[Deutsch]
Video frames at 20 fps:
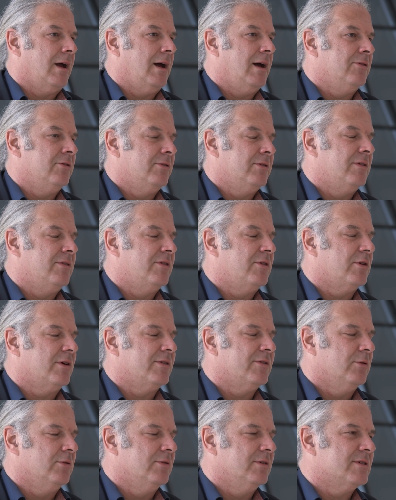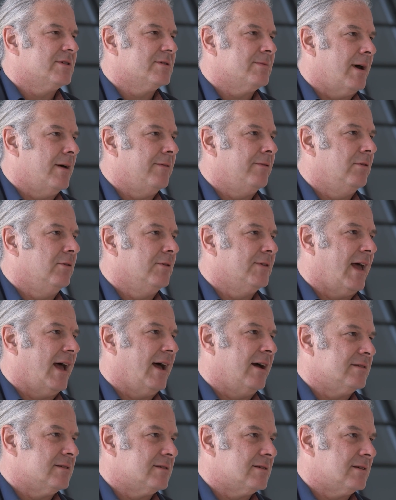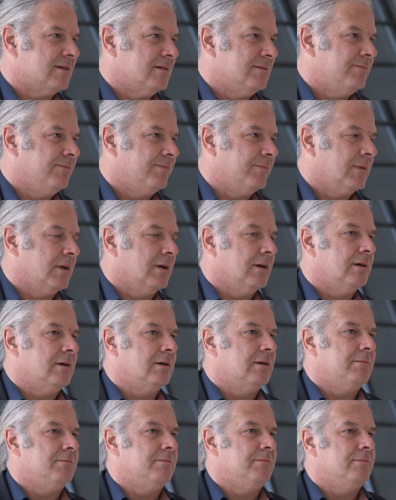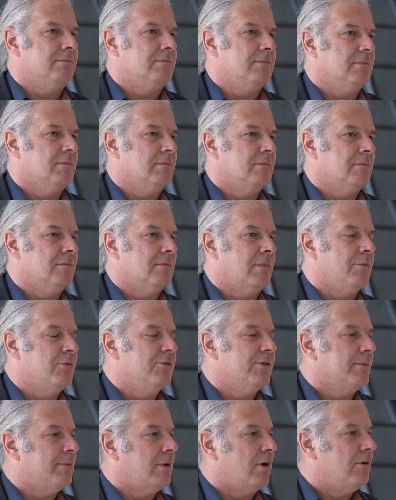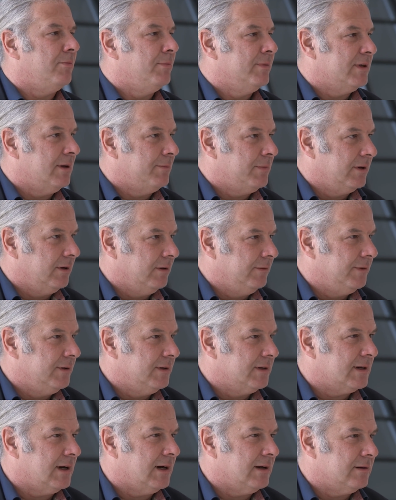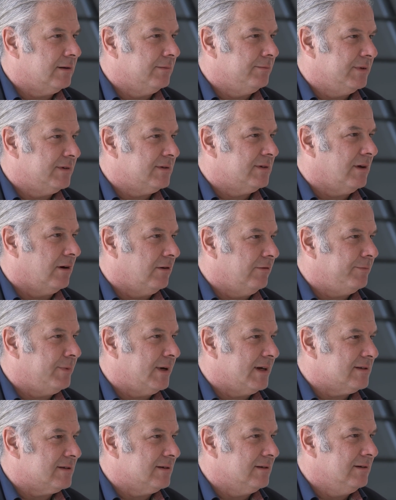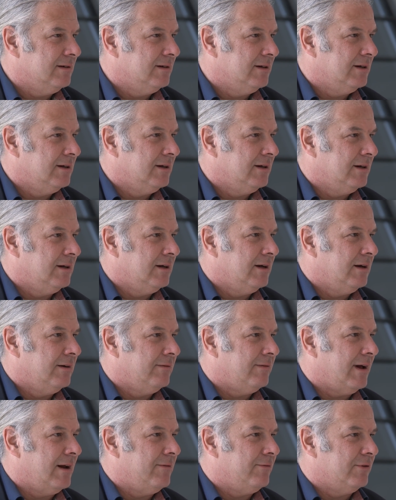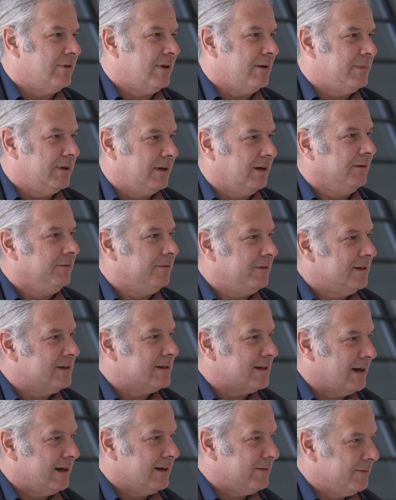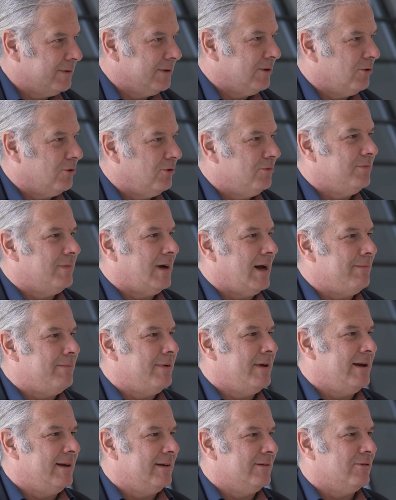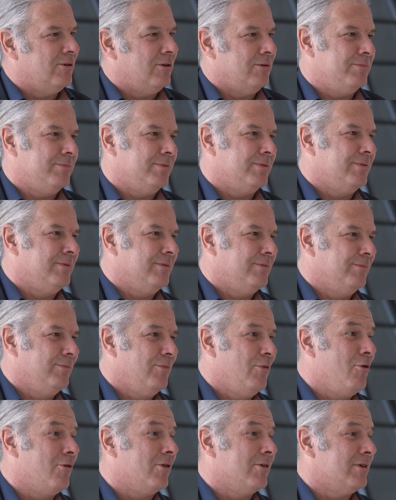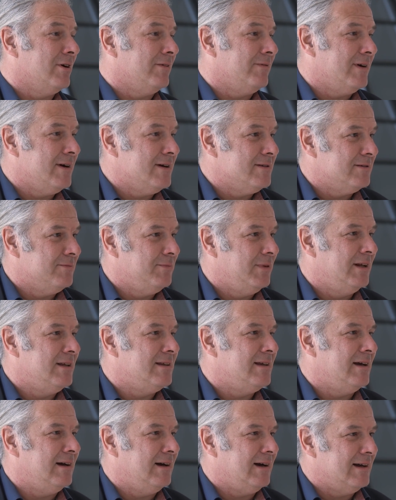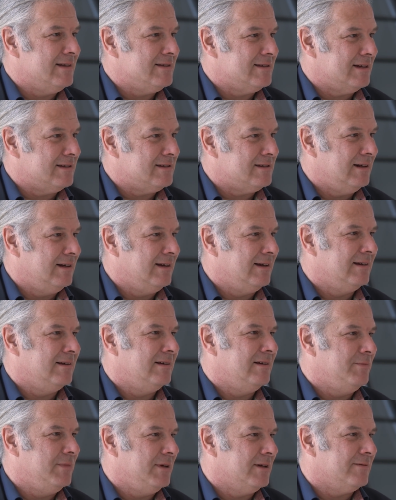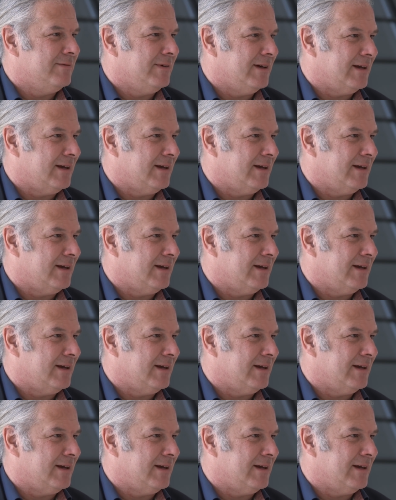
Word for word: Also die Situation ist zweifellos ernst. Mhm. Ähm, man muss aber auch mit der Begrifflichkeit ein bisschen aufpassen, weil von der Begrifflichkeit wiederum abhängt, ob möglicherweise Militäreinsätze legitimiert